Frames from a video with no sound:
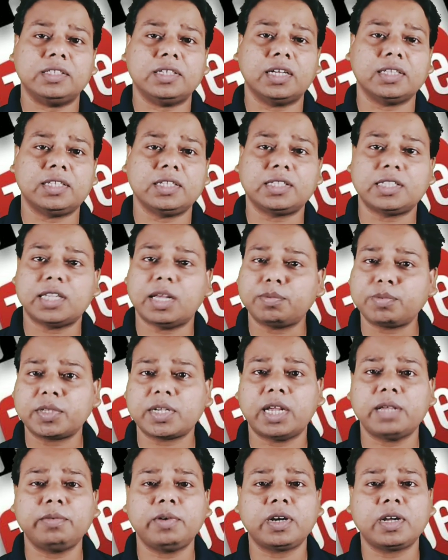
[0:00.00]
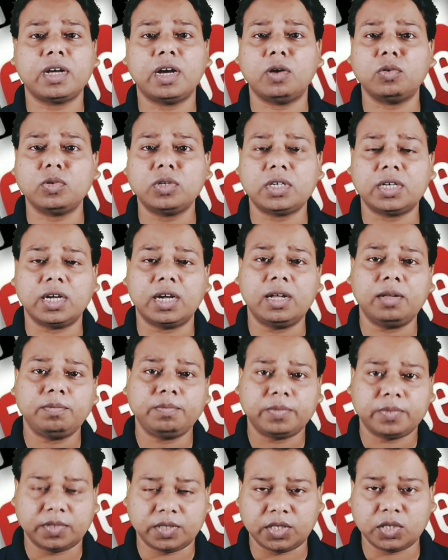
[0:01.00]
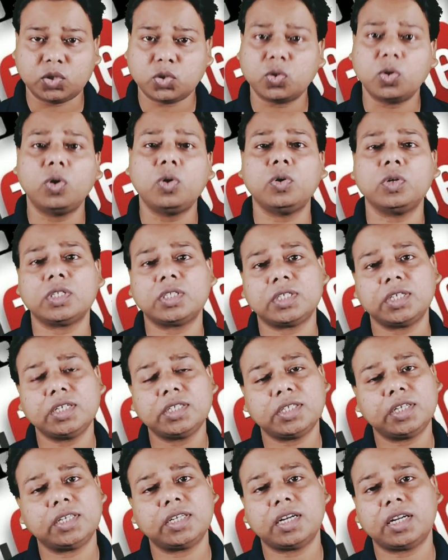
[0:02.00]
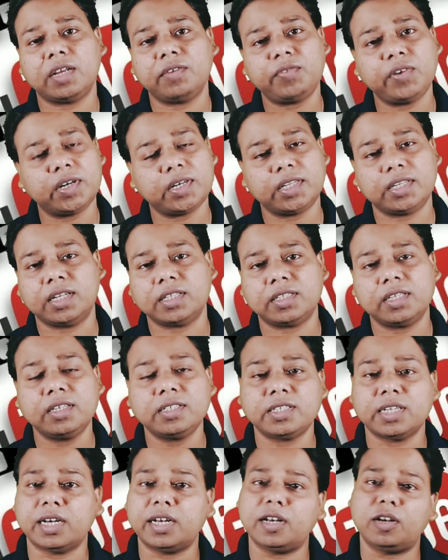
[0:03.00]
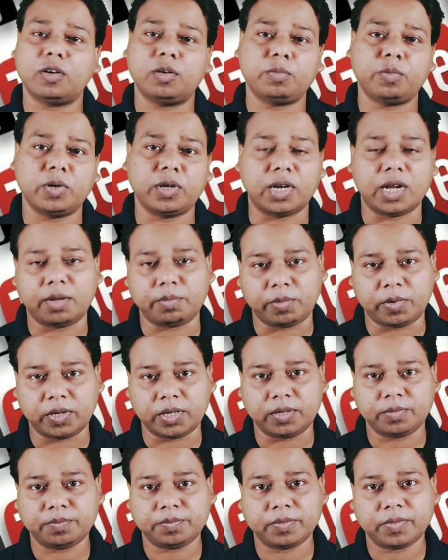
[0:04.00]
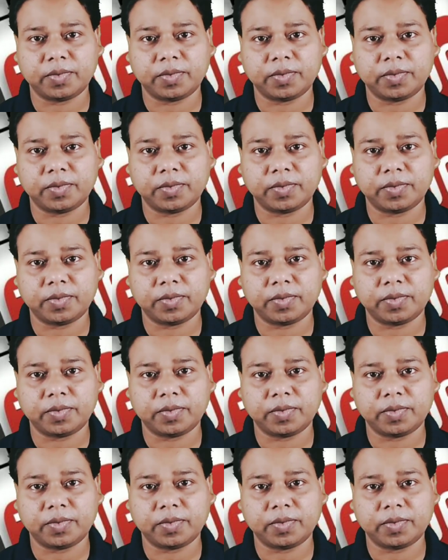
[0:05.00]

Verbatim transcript: যাতে সাবস্ক্রাইবার কাউন্টটা যে শো হচ্ছে সেটার এফেক্টটা যাতে চ্যানেলের ওপর না পড়ে